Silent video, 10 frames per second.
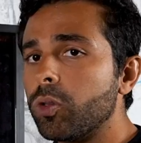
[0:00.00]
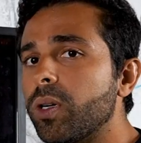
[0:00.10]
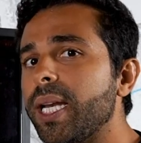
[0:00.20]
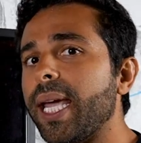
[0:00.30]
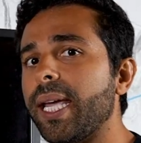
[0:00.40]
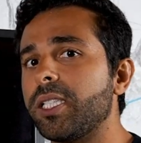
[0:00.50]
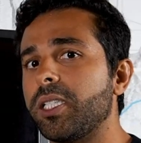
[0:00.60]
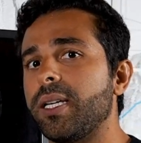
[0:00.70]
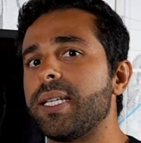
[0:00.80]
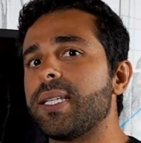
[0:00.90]
Todo
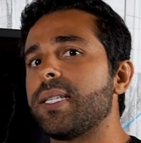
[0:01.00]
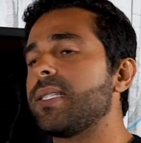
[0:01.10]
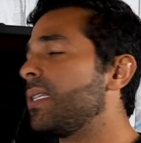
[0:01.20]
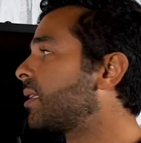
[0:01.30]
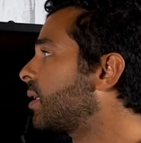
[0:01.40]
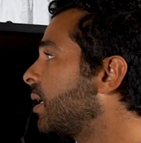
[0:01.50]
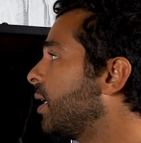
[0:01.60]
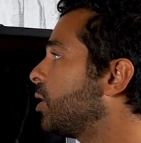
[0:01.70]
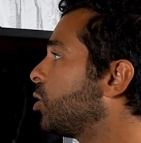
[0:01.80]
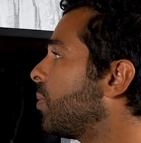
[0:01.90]
cliente necessita
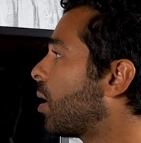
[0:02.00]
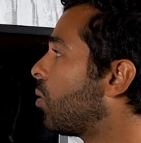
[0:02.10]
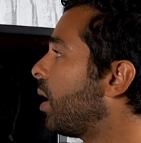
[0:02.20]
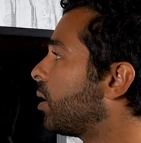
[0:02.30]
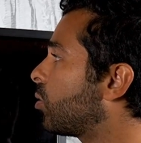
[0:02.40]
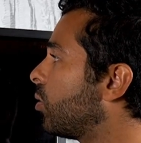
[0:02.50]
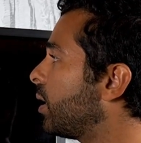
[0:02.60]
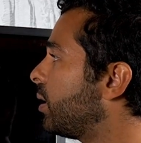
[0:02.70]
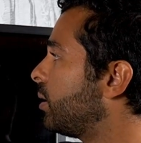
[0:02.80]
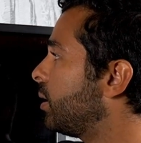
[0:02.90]
de uma
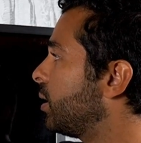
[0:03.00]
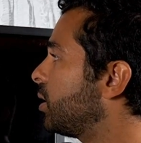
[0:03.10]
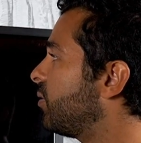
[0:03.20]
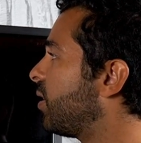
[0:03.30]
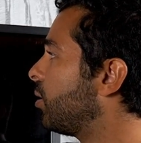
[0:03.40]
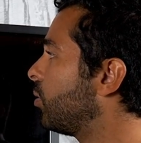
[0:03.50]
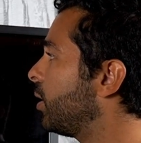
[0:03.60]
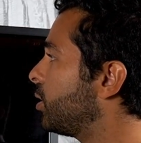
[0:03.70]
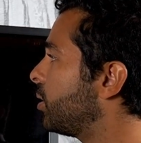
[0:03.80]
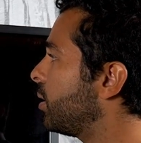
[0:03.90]
corretora de
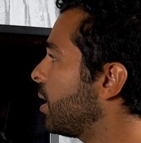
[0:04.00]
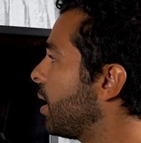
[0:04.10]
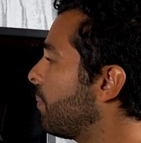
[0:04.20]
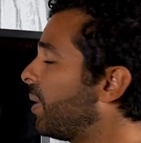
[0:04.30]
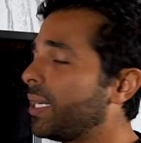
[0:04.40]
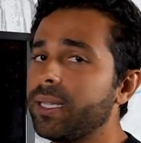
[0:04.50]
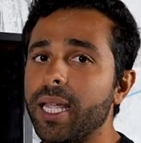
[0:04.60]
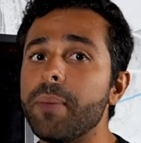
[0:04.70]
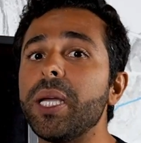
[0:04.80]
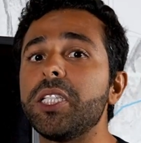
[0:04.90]
valores para
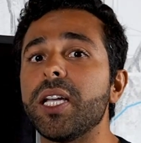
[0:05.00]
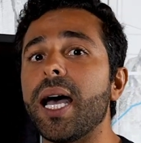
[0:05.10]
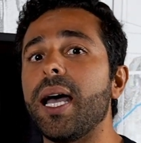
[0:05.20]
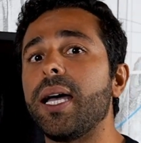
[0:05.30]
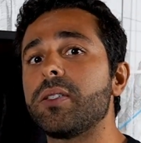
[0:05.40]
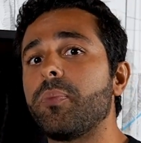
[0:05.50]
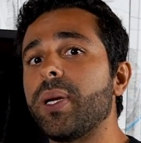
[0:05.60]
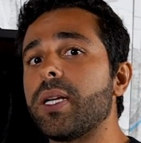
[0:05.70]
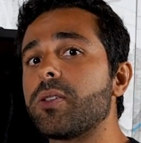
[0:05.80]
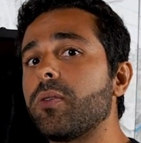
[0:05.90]
intermediar as
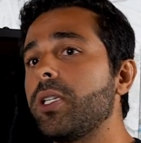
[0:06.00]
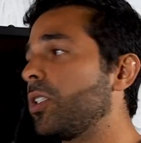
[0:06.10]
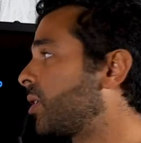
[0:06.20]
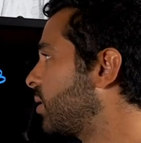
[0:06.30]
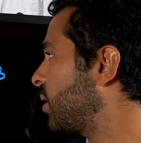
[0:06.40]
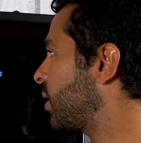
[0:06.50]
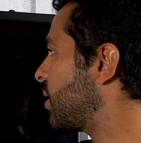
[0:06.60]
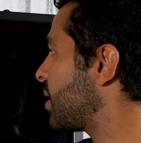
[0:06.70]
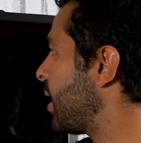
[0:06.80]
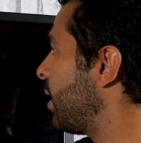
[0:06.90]
operações
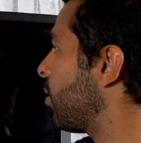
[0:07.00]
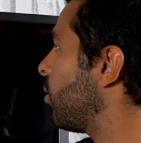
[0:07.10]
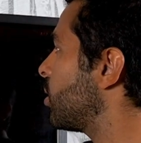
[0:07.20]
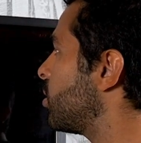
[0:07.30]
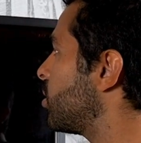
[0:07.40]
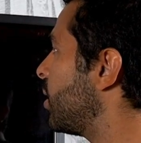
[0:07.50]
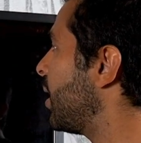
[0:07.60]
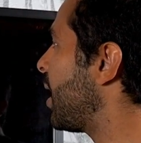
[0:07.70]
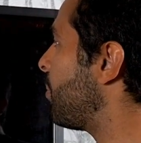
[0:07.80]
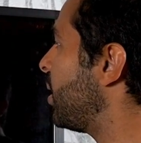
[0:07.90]
que saem negócios
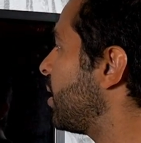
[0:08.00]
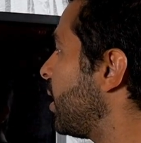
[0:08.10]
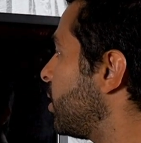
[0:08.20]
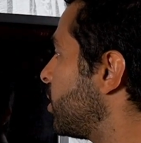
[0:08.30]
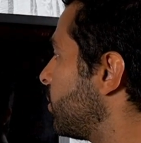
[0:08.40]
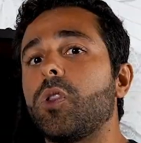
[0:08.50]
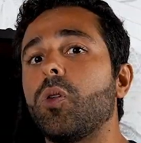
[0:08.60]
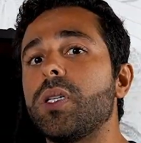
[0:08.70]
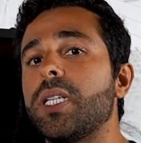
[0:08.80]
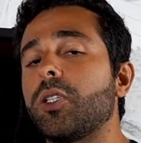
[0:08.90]
na B3.
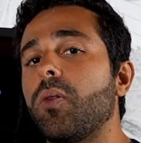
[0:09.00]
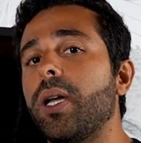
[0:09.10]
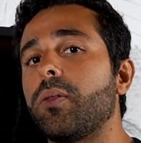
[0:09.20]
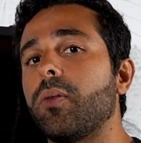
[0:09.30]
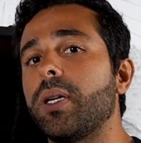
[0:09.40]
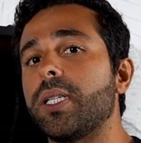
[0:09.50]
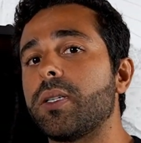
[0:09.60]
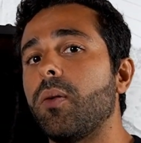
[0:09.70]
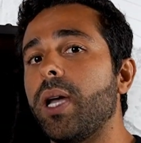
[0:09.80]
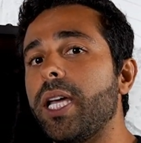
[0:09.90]
Todas as corretoras
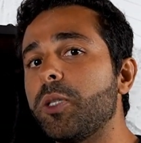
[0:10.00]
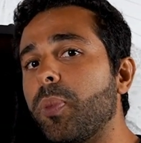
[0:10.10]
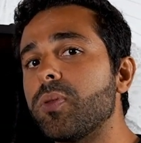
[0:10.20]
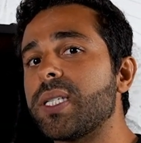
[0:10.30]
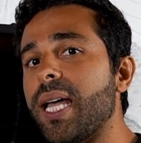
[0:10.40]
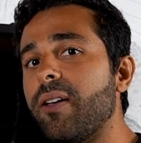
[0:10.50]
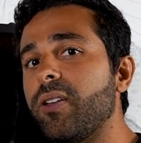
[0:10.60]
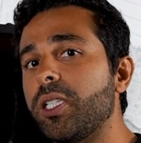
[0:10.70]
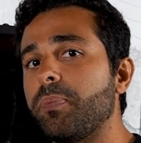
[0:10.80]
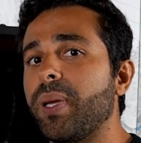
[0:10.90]
são
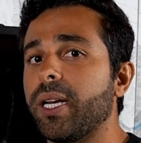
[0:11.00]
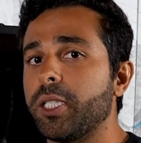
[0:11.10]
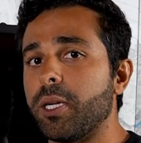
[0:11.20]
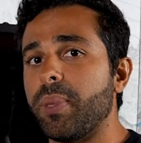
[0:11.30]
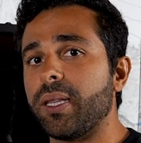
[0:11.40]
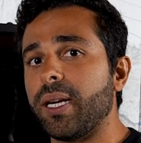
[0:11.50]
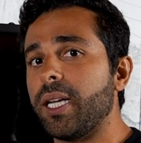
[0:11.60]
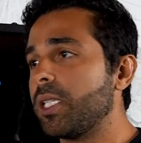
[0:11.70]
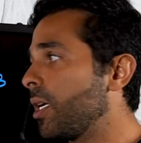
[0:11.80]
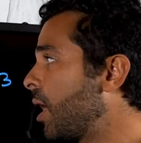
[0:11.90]
responsáveis perante a
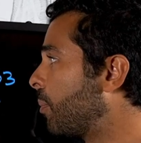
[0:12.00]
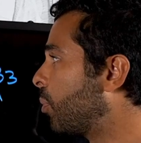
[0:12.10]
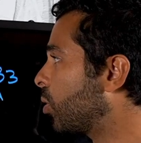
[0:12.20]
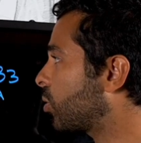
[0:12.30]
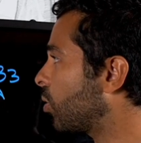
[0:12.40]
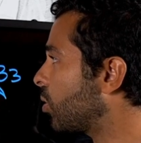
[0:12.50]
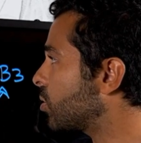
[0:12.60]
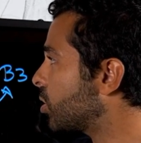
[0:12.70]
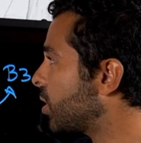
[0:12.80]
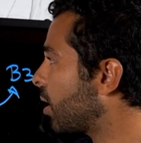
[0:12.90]
B3 por
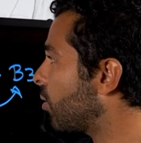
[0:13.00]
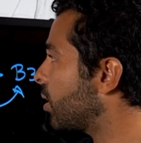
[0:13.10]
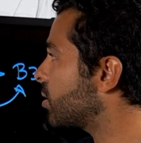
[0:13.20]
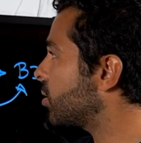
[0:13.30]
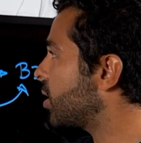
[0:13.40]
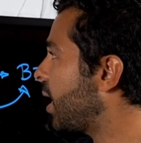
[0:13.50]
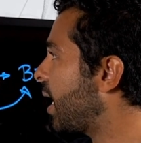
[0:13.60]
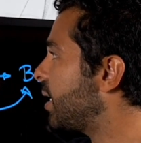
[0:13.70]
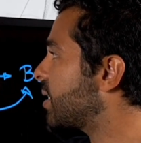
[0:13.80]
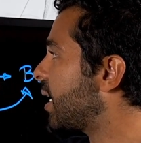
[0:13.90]
todos os negócios
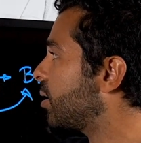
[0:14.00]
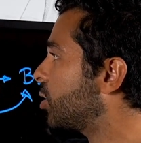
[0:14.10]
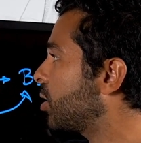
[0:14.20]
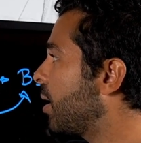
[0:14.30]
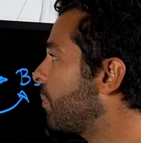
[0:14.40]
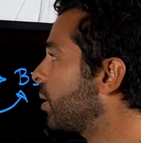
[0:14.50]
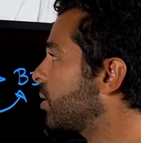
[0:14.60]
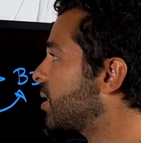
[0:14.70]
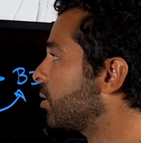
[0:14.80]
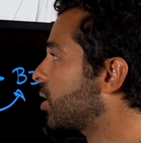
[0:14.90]
realizados
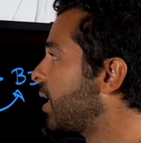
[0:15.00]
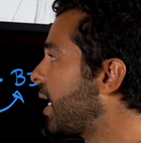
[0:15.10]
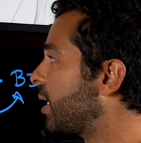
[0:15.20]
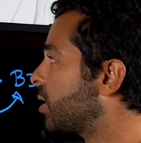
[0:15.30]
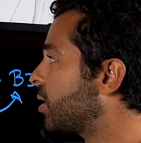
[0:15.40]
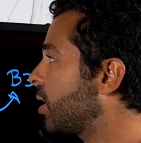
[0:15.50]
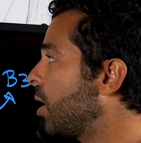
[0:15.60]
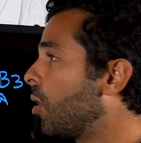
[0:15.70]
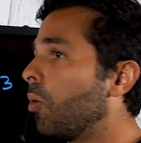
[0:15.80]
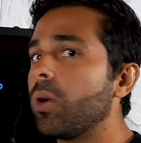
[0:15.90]
pelos seus clientes,
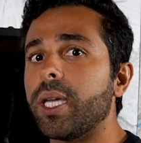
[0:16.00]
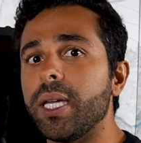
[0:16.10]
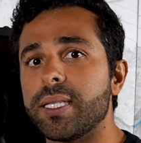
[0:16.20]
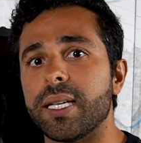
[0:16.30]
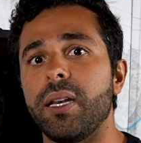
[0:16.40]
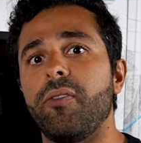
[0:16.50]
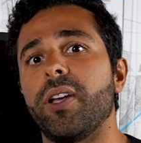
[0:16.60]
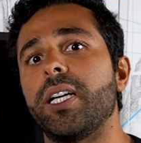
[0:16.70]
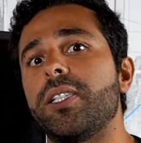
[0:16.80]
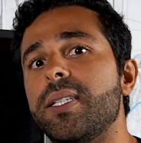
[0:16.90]
o que
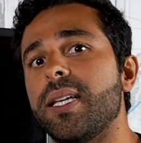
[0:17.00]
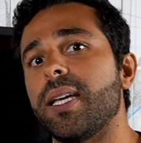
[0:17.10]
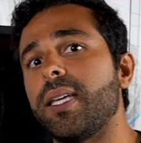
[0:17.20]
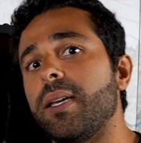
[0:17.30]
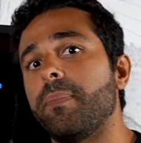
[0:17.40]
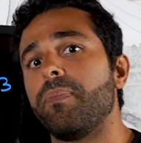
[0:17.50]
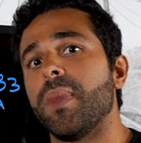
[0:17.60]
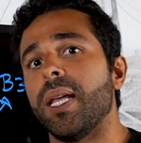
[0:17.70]
significa dizer que